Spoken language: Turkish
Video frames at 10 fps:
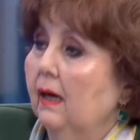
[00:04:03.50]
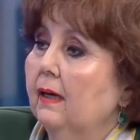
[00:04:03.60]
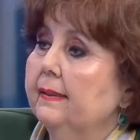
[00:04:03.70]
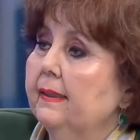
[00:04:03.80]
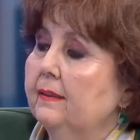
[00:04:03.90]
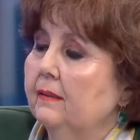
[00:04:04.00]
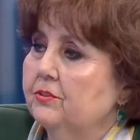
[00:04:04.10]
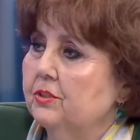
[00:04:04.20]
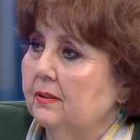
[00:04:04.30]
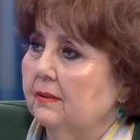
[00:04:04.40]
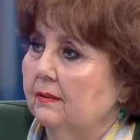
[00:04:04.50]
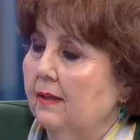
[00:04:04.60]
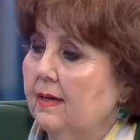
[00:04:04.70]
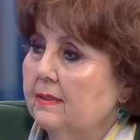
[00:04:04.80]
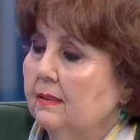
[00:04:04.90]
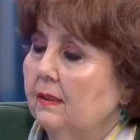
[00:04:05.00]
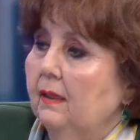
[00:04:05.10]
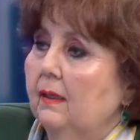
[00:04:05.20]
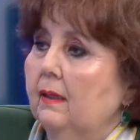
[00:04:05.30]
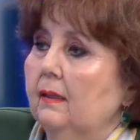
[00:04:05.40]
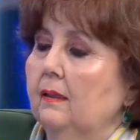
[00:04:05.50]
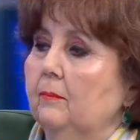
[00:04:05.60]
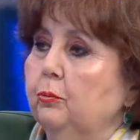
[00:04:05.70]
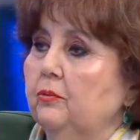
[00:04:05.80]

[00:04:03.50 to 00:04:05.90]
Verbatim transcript: Daha yeni açıkladılar. Ee,